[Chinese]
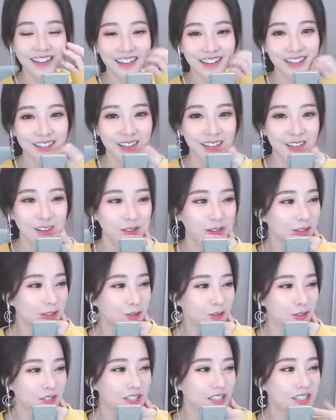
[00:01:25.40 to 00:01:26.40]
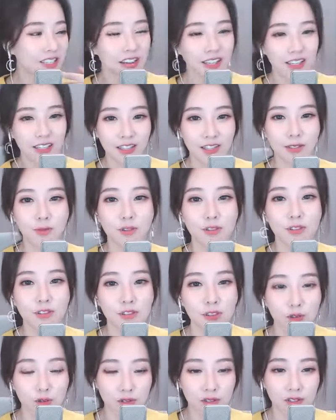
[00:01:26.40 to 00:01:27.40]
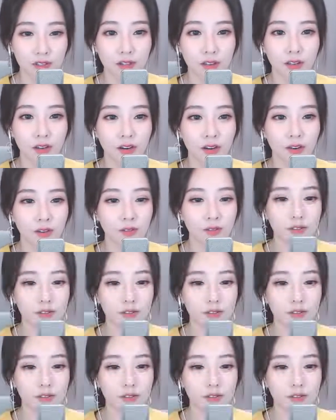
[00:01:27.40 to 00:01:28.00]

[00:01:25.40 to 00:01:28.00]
糟了，我要重启一下。那可能我真的要重启电脑了。这